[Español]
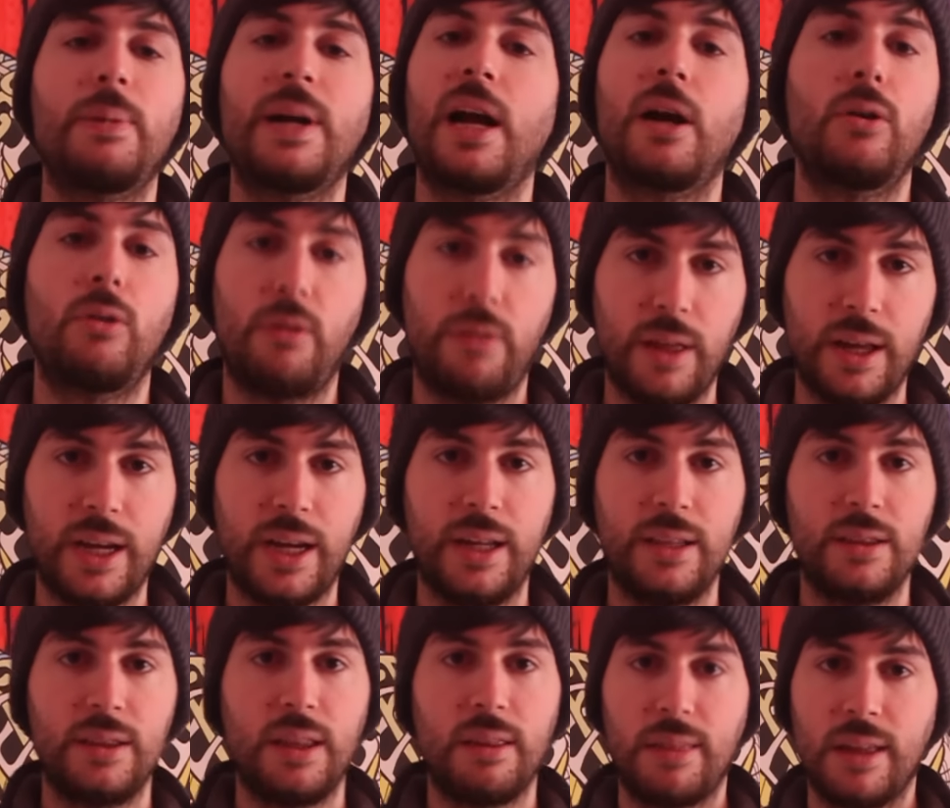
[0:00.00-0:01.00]
Para conocer
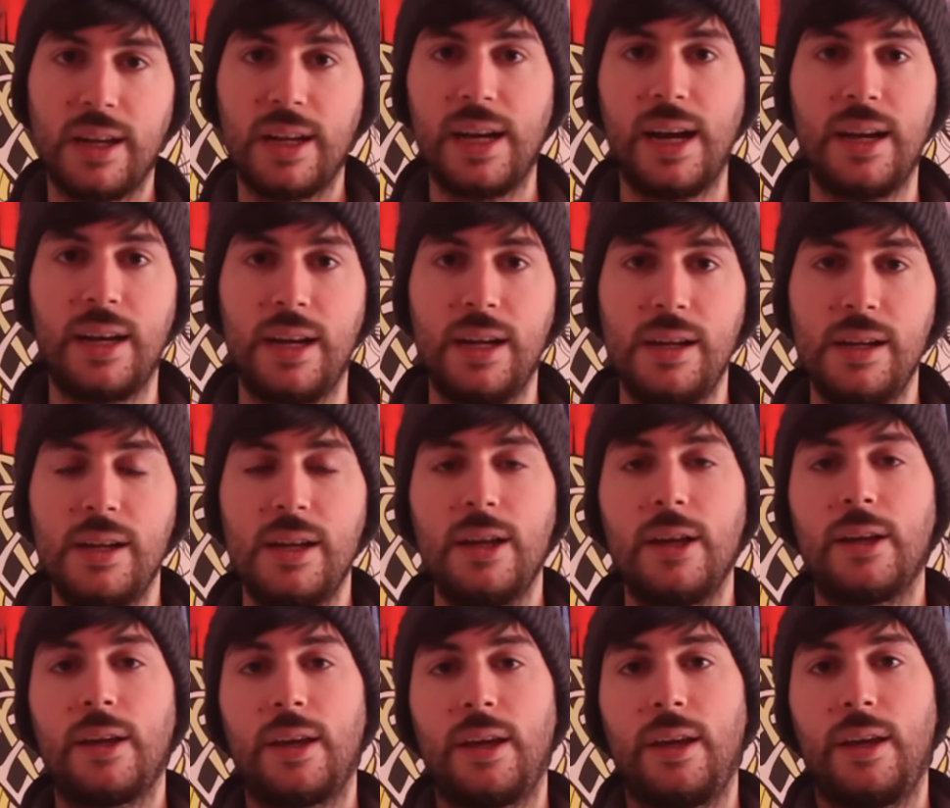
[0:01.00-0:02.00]
gente cercana
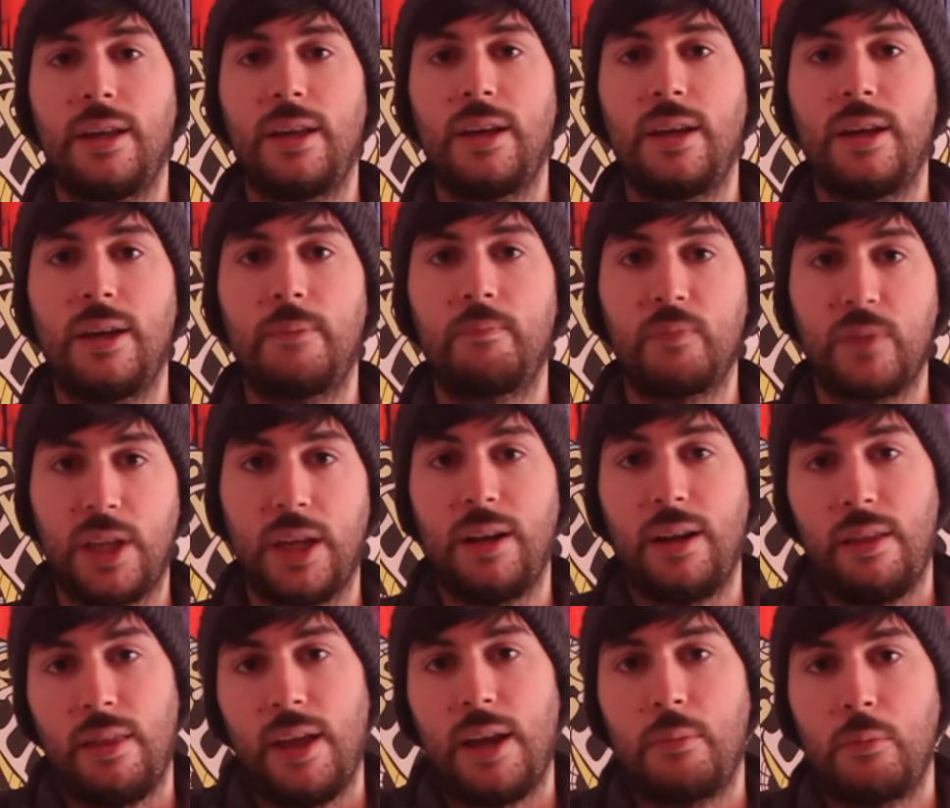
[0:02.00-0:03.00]
que, que
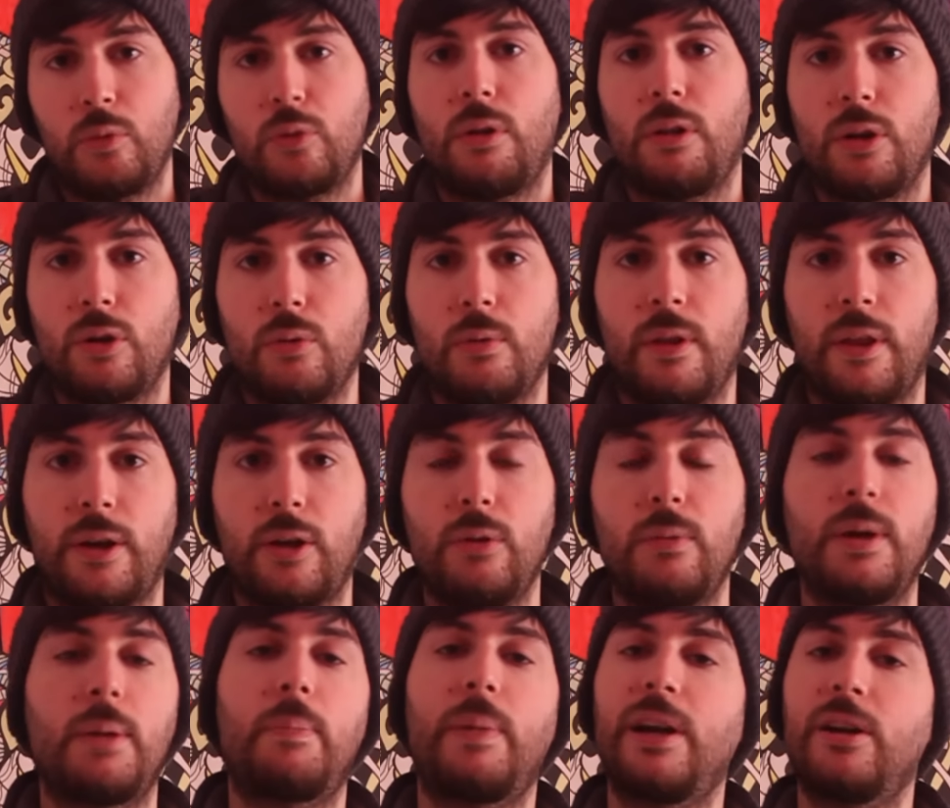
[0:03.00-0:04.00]
le dé al mundo del cubo de
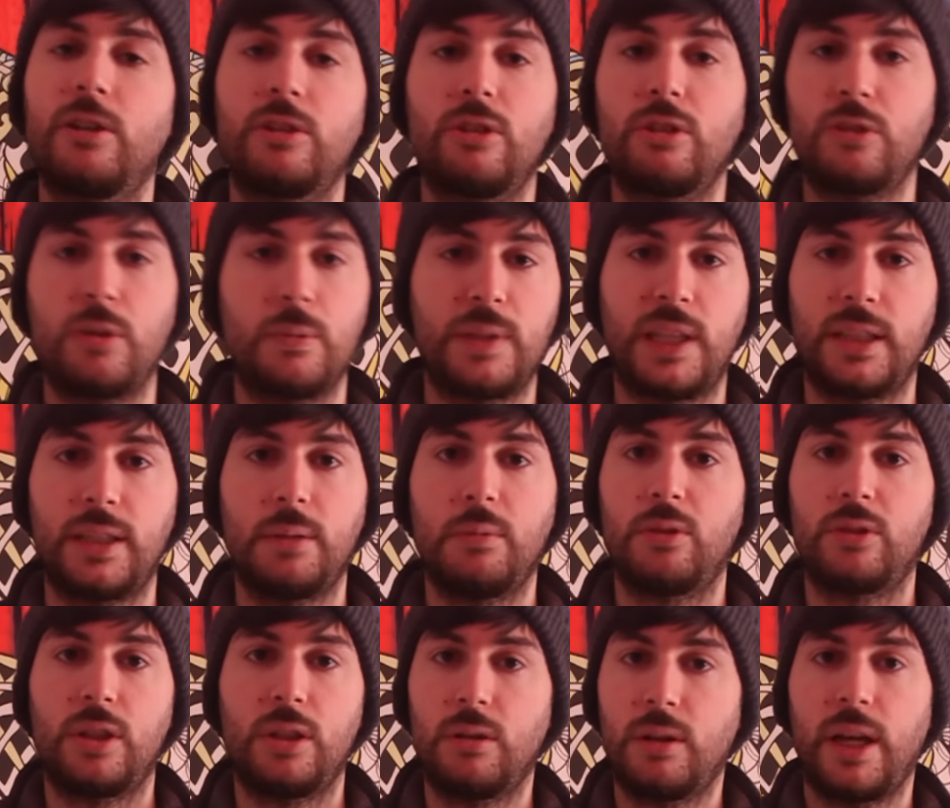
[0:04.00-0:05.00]
Rubik. Pero eso es optativo,
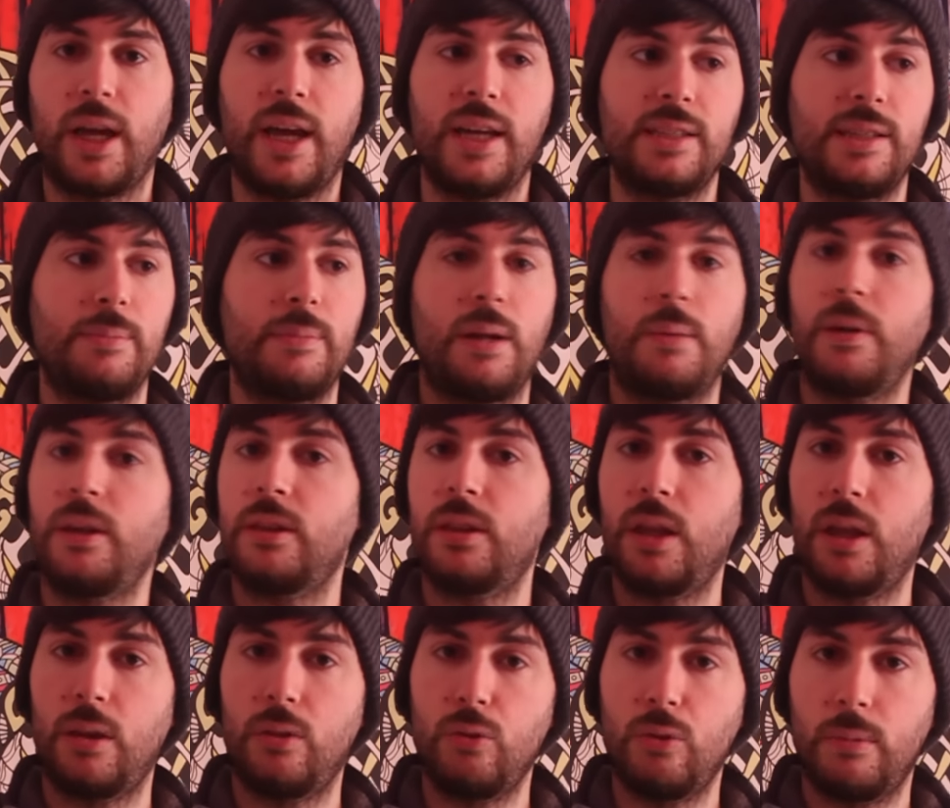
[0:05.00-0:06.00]
si no queréis
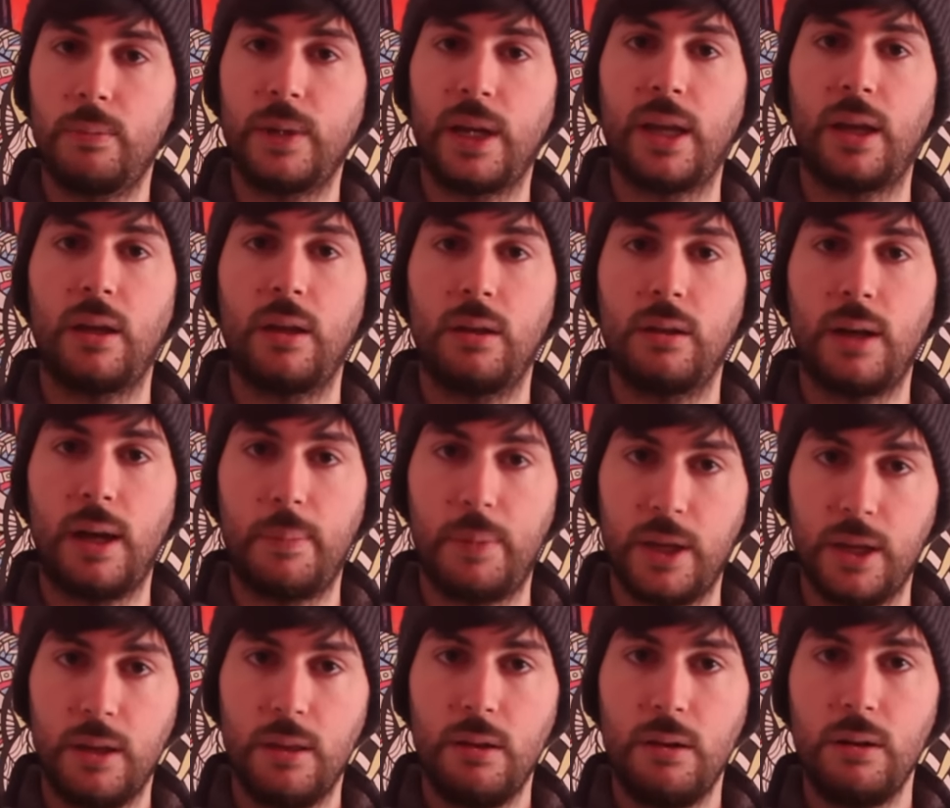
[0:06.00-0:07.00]
simplemente nombre,
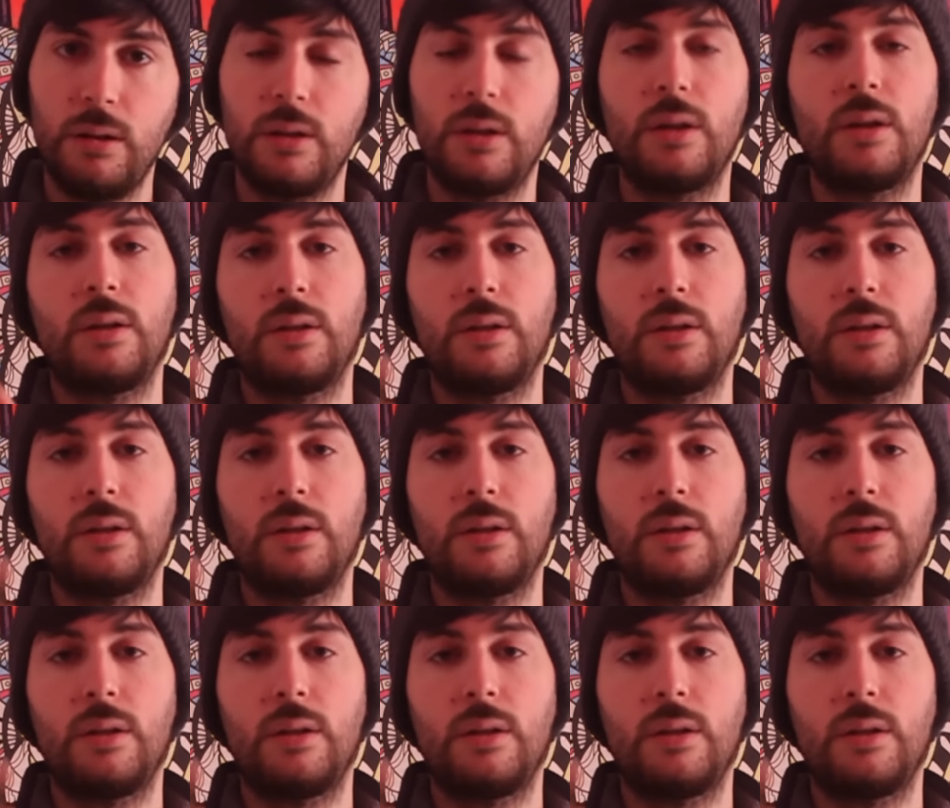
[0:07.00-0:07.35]
apellido